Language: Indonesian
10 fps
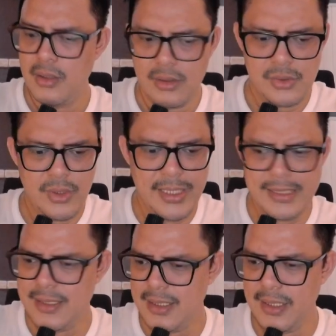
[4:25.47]
Sorry
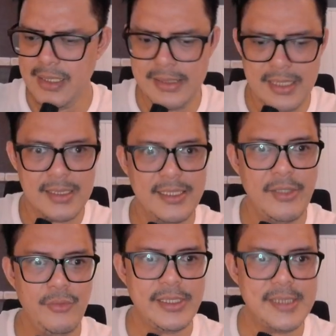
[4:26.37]
guys, ini cara
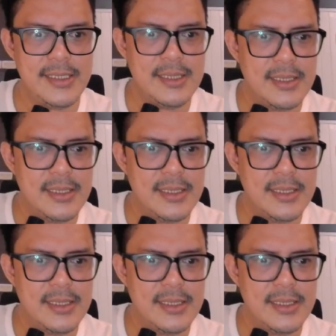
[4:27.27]
ngeteknya unik sih.